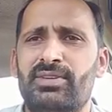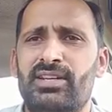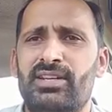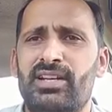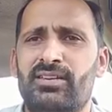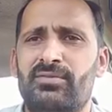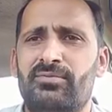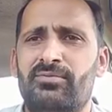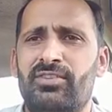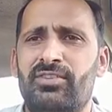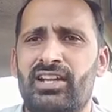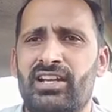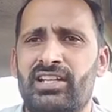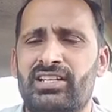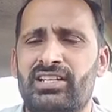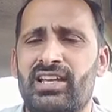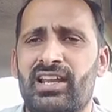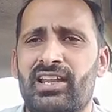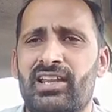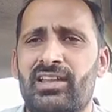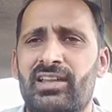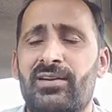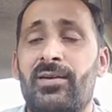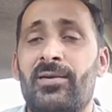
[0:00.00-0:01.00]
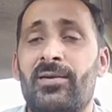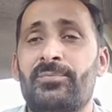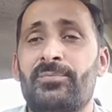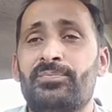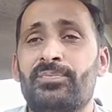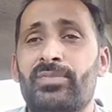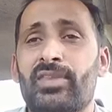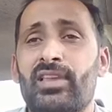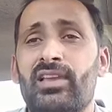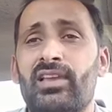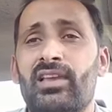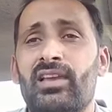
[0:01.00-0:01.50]
मिनट वेट करें
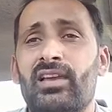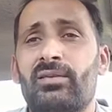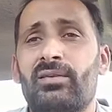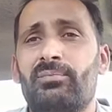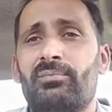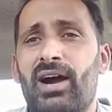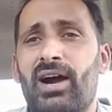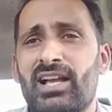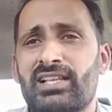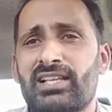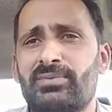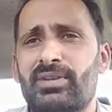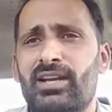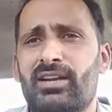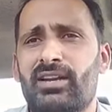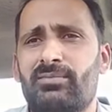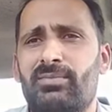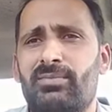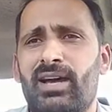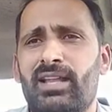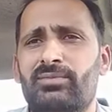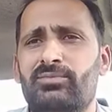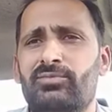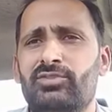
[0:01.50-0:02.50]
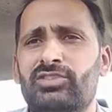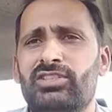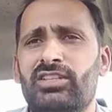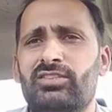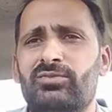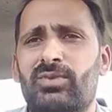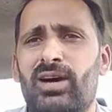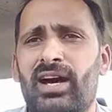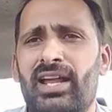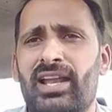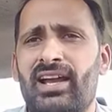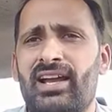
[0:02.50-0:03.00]
पांच मिनट बाद मुझे
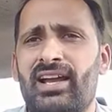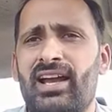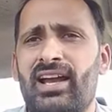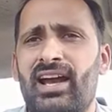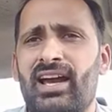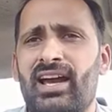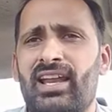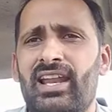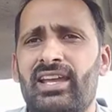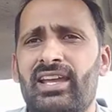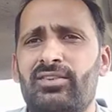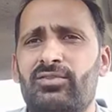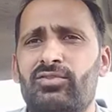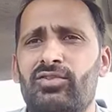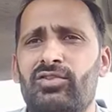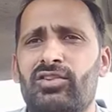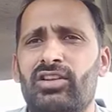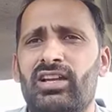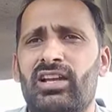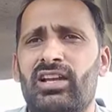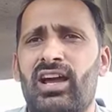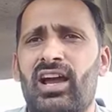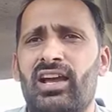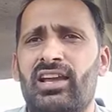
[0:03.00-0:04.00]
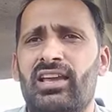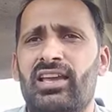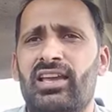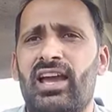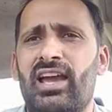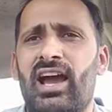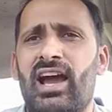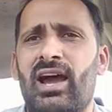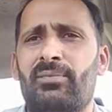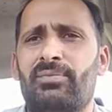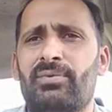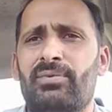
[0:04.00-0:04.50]
दोबारा कॉल आई उन्होंने कहा कि
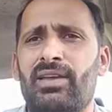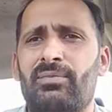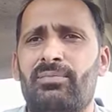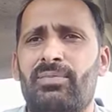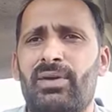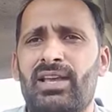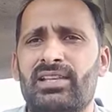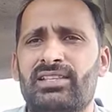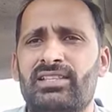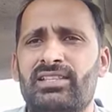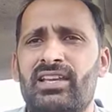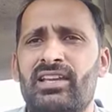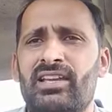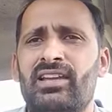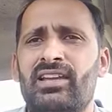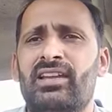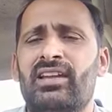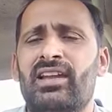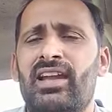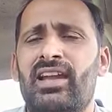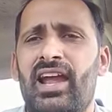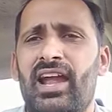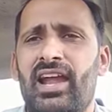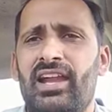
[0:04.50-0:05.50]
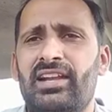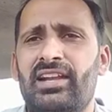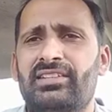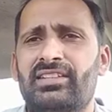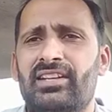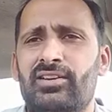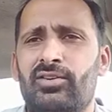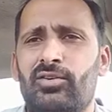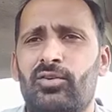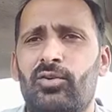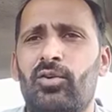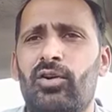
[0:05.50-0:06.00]
आपके पैसे
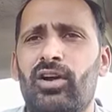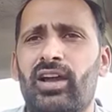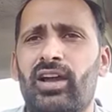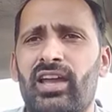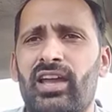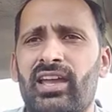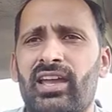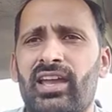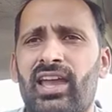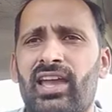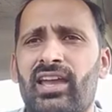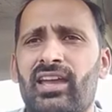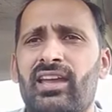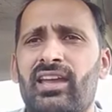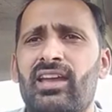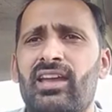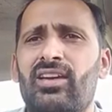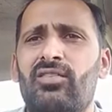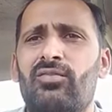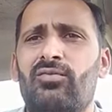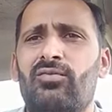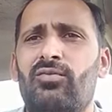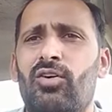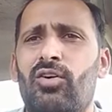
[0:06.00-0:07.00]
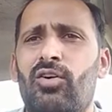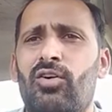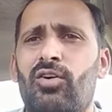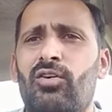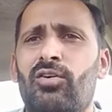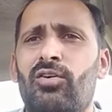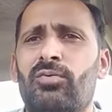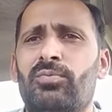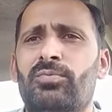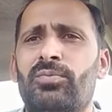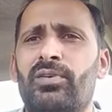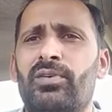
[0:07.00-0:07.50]
एंटर हो गए हैं वो
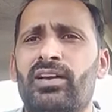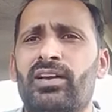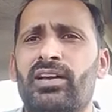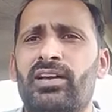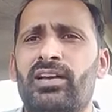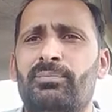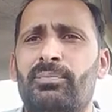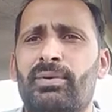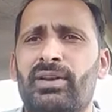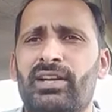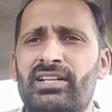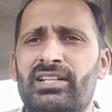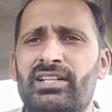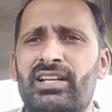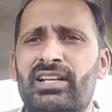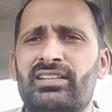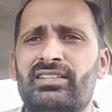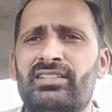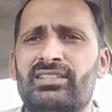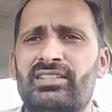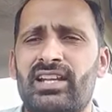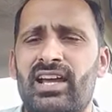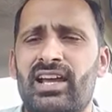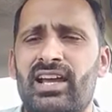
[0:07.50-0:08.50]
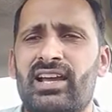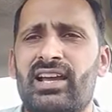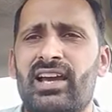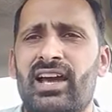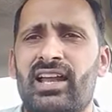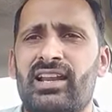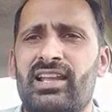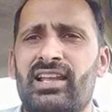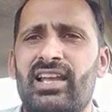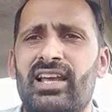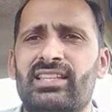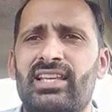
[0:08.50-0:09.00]
प्रिंटर स्टक
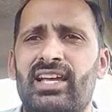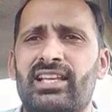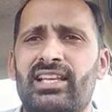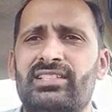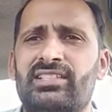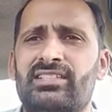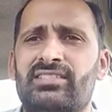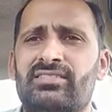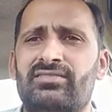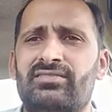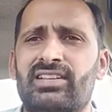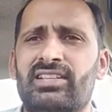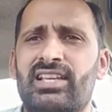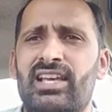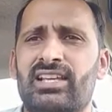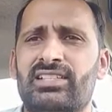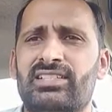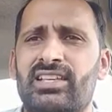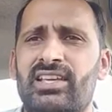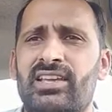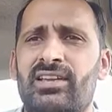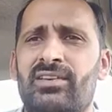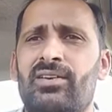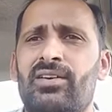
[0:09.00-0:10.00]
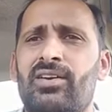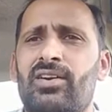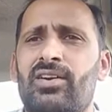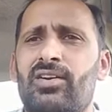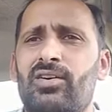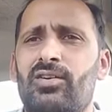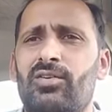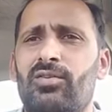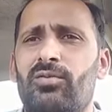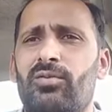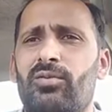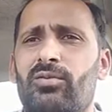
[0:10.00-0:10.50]
कर गया था जिस वजह से
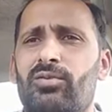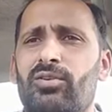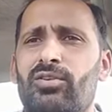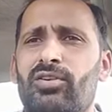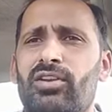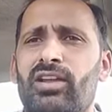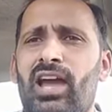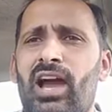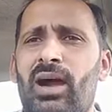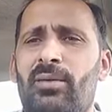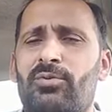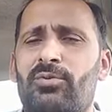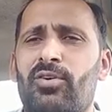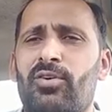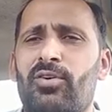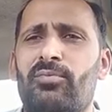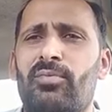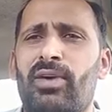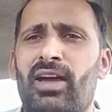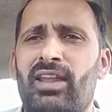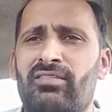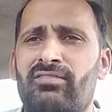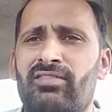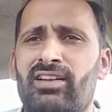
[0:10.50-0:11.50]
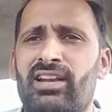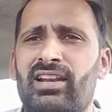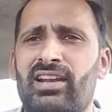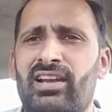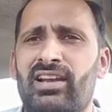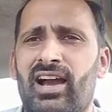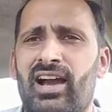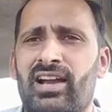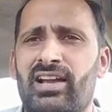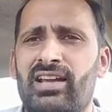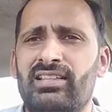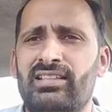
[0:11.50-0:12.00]
उन्होंने आपको मैनुअल
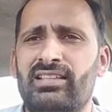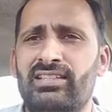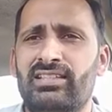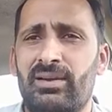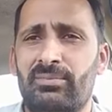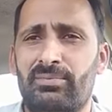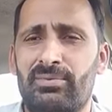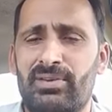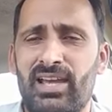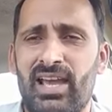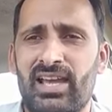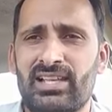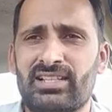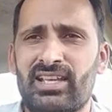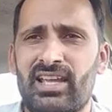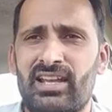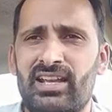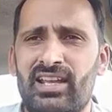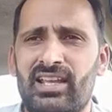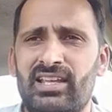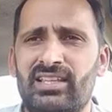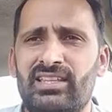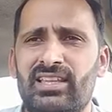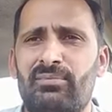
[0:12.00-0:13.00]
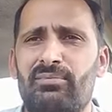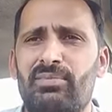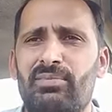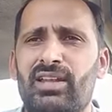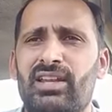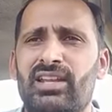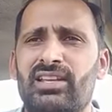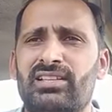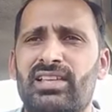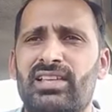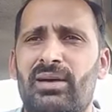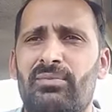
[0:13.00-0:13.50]
लगा के दी जबकि ऐसा नहीं था
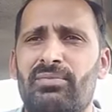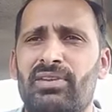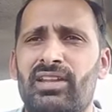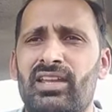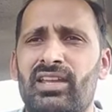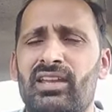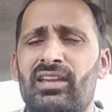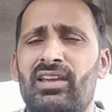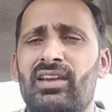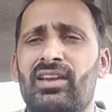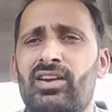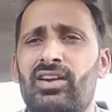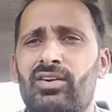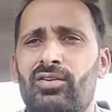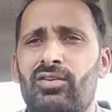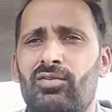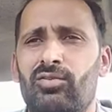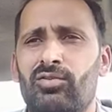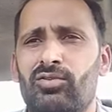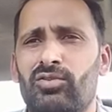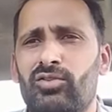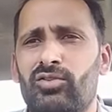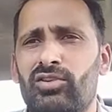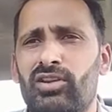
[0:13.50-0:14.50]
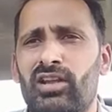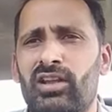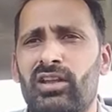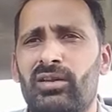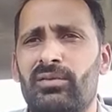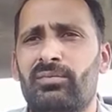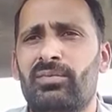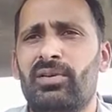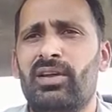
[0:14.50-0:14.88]
मेरे सामने उन्होंने